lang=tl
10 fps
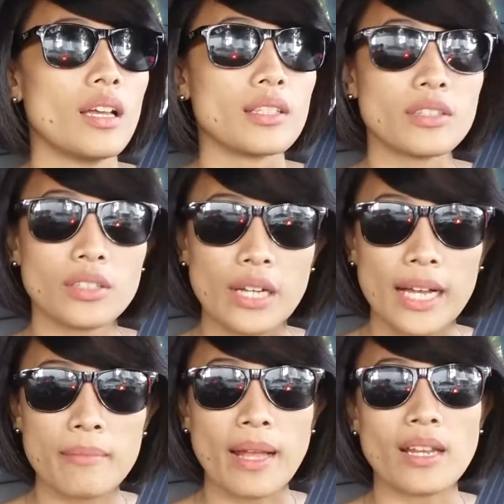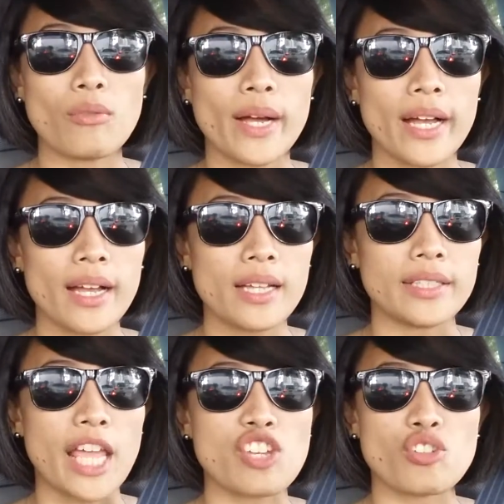ito ah, Malawakan,
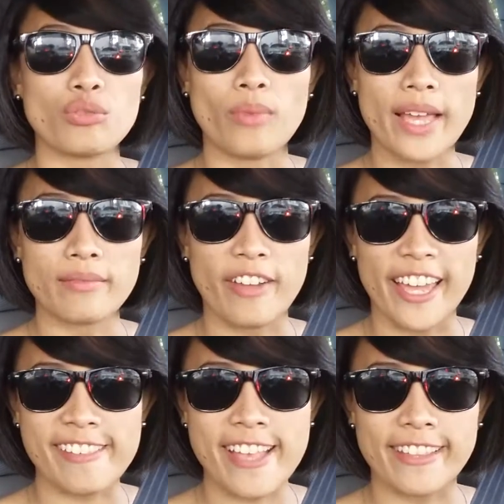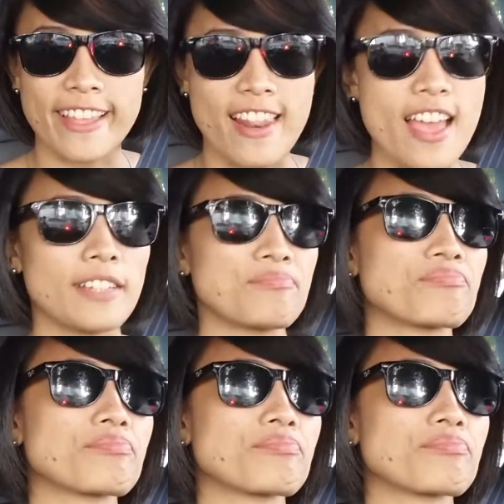nationwide via satellite.